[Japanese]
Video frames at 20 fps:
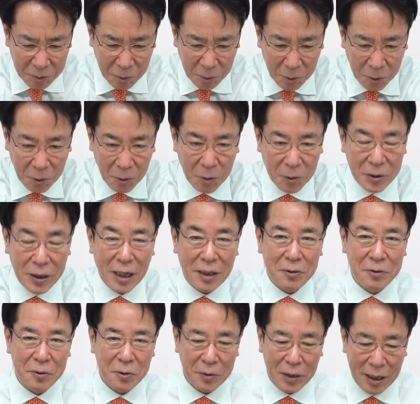こう
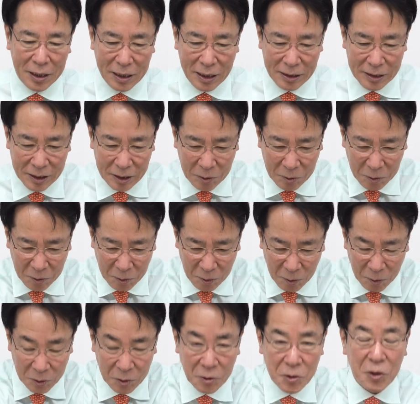卓の中にこ
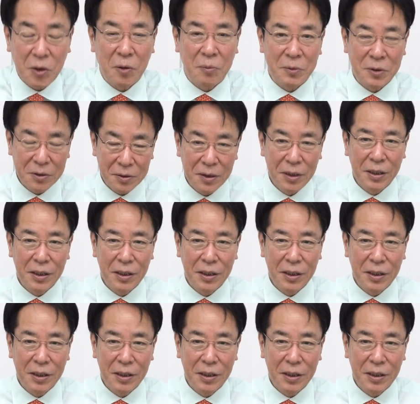う落とし込む